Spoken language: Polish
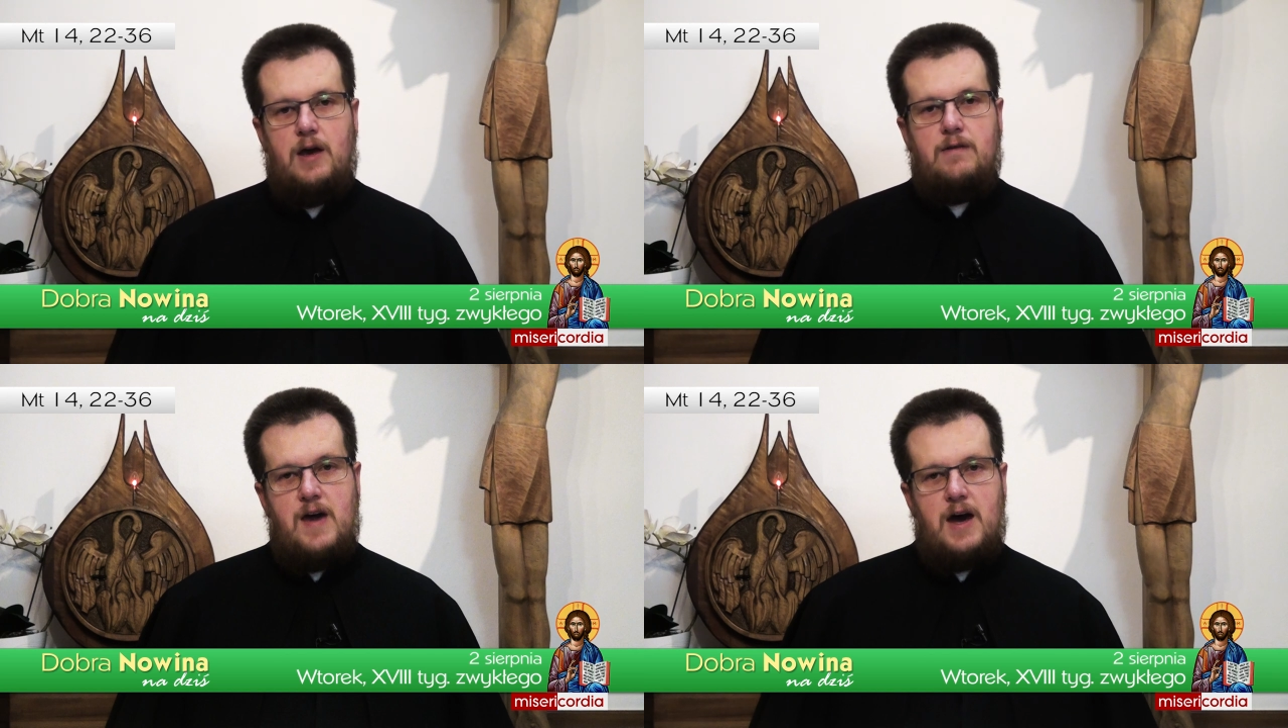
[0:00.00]

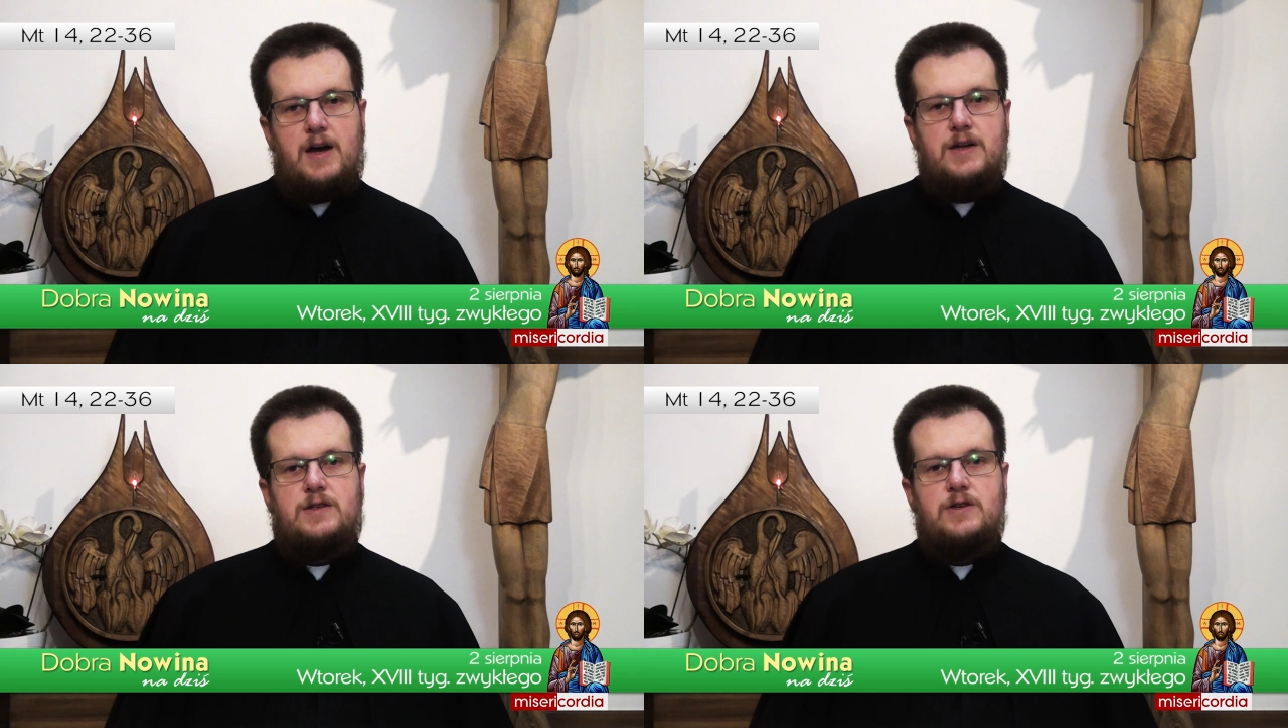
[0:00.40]
Wiara
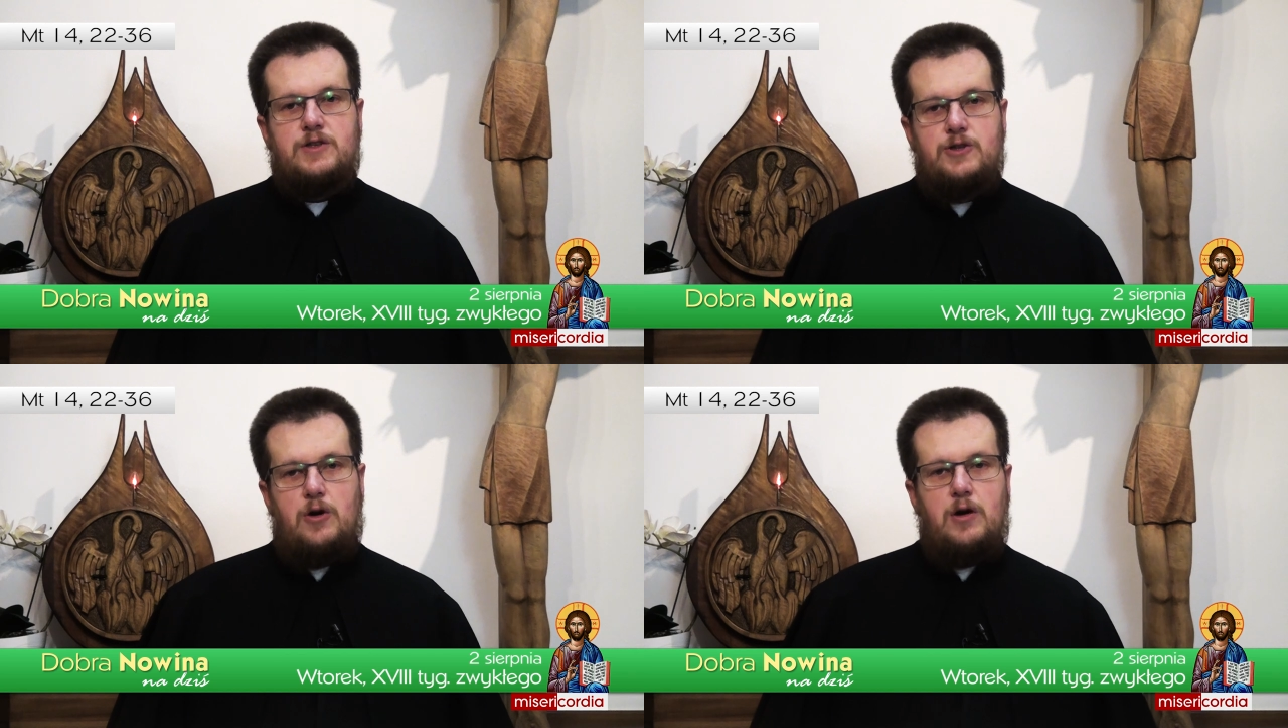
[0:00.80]
jest
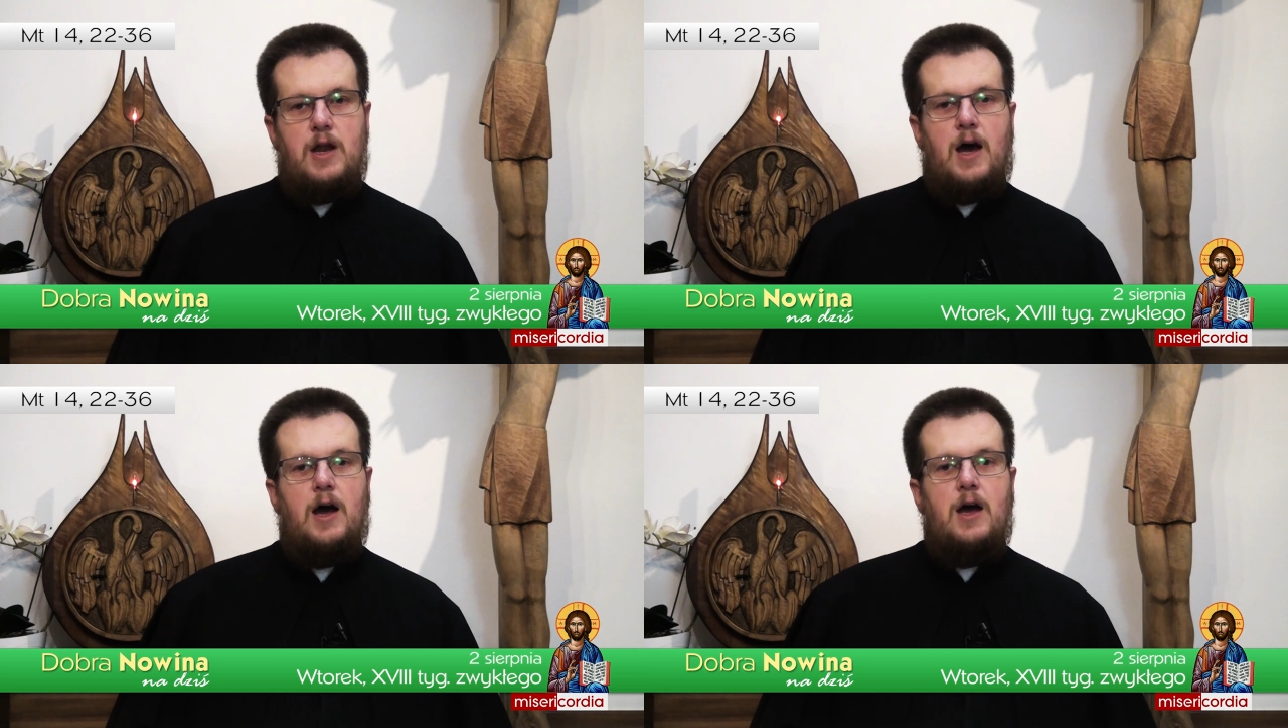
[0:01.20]

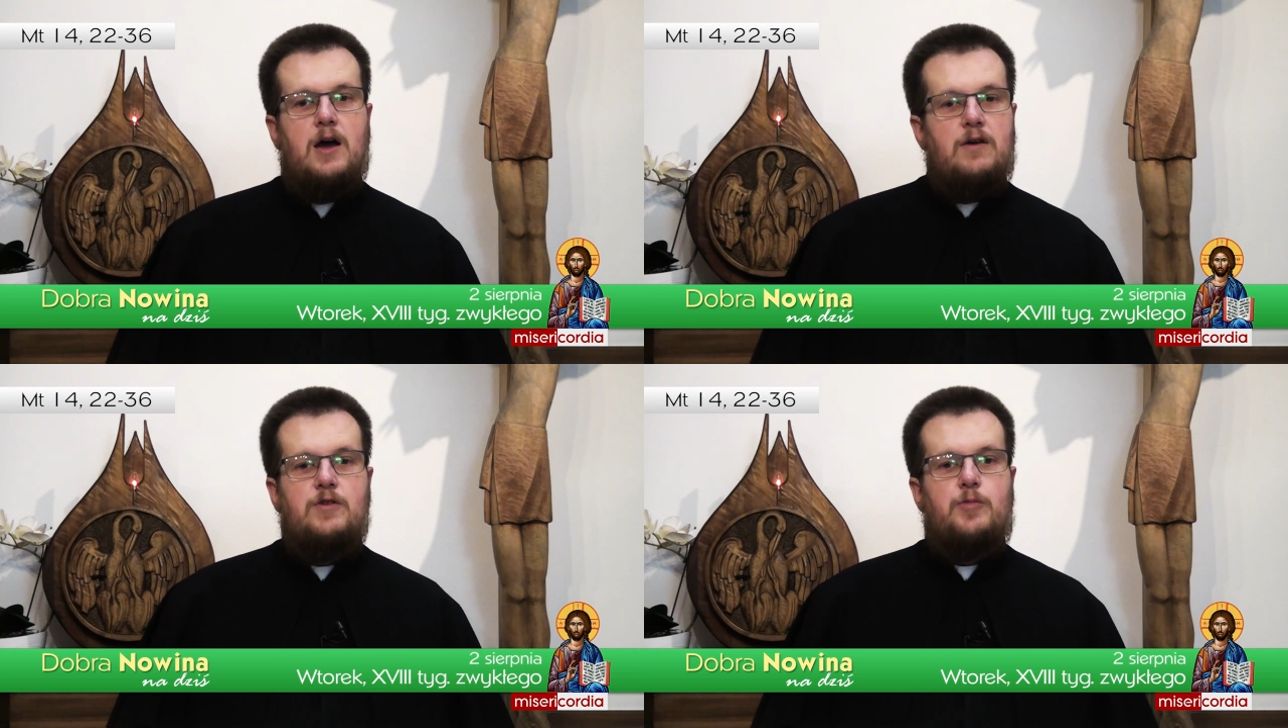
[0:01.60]
zdolna
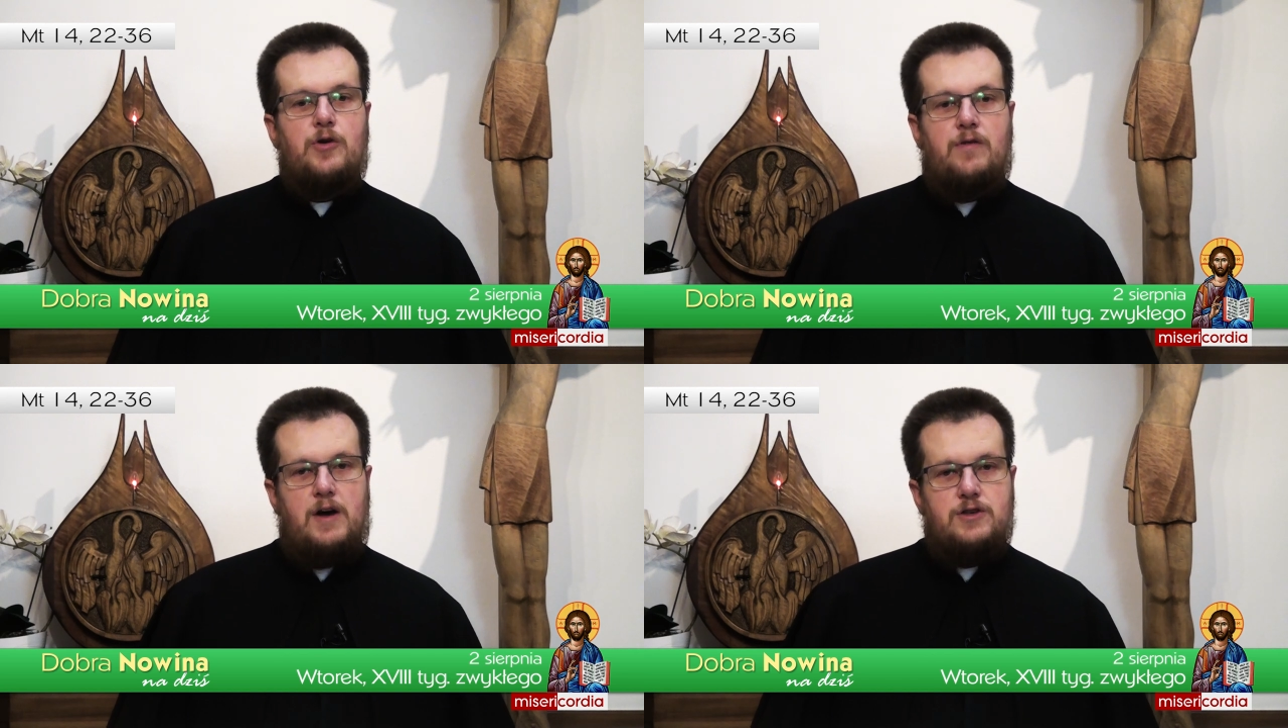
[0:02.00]

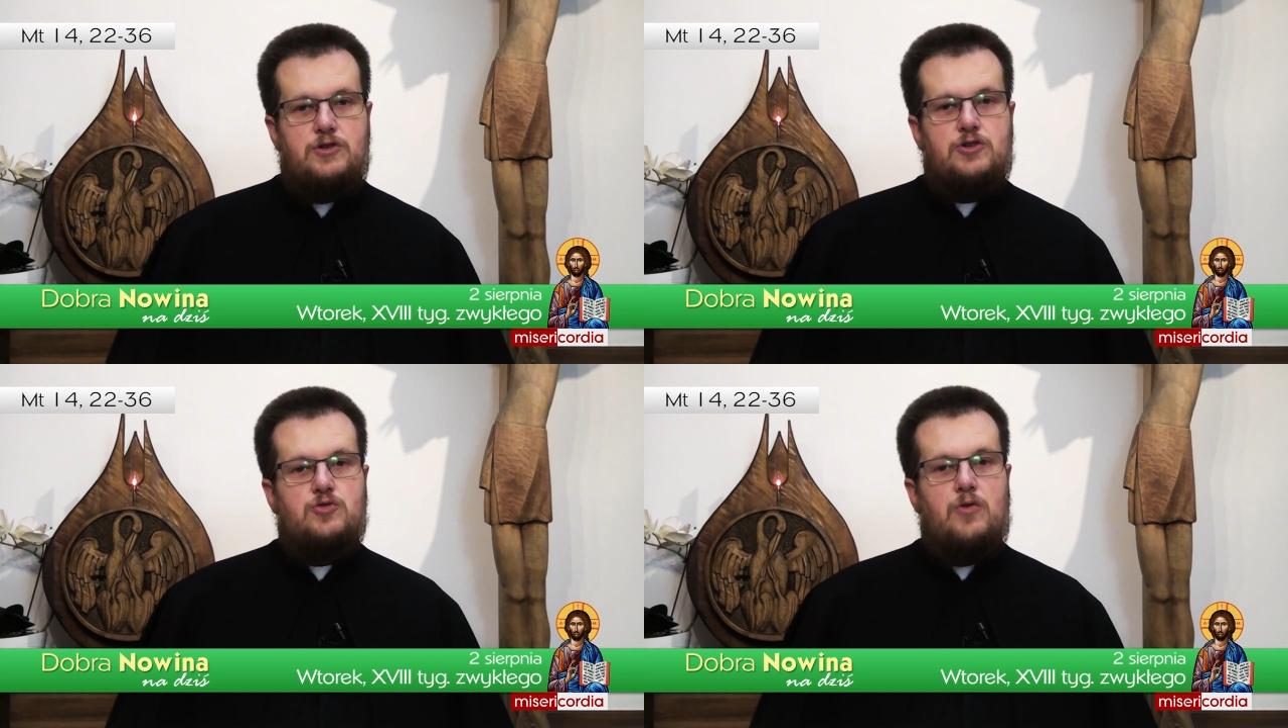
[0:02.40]

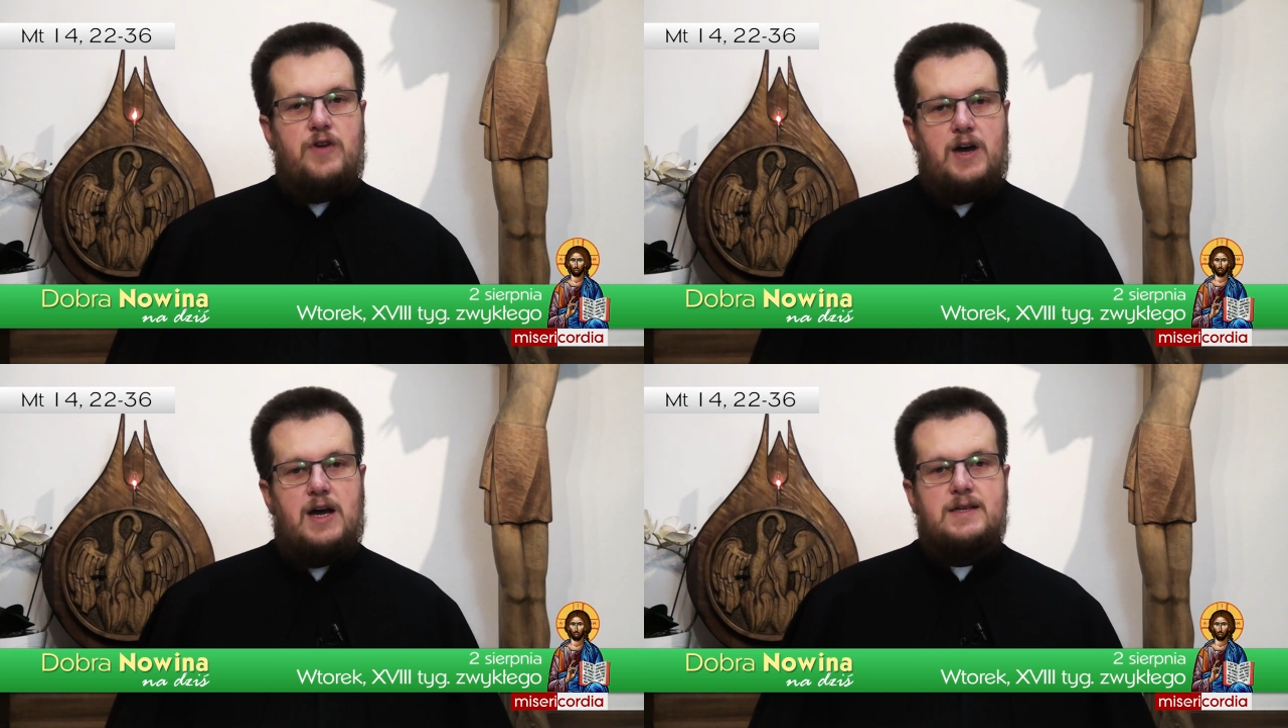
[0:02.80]
wyprowadzić
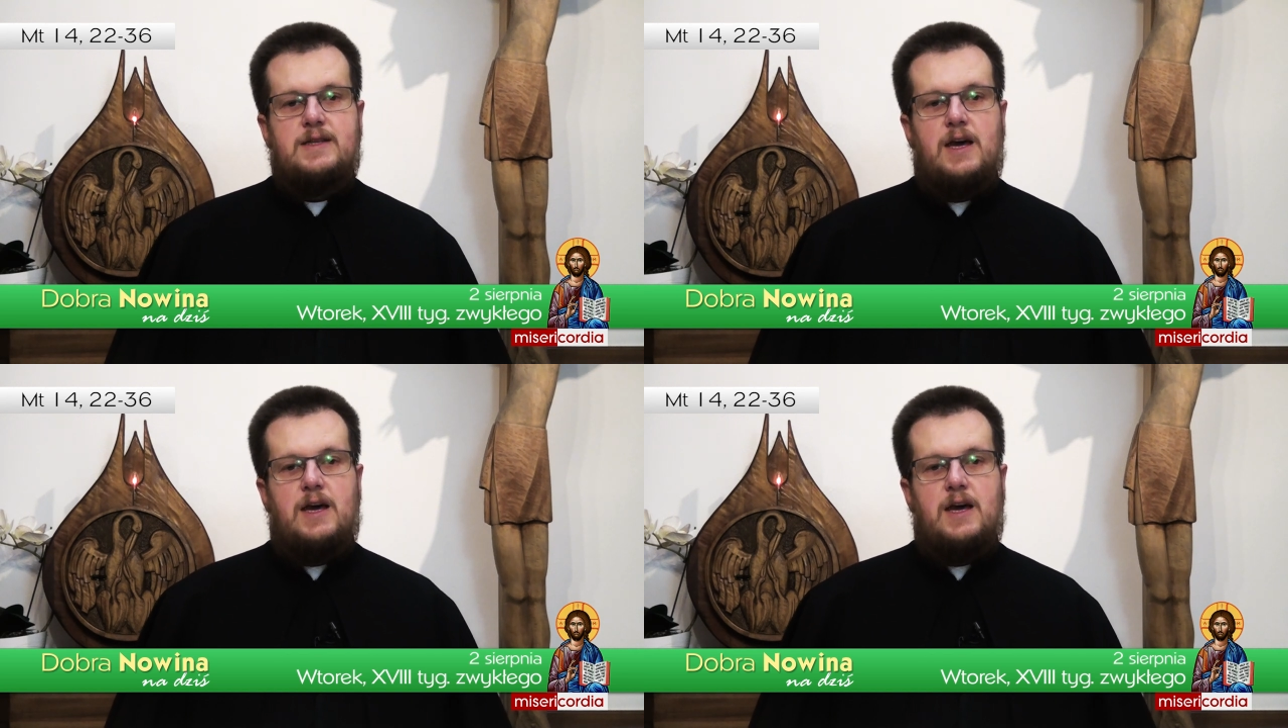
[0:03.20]
człowieka z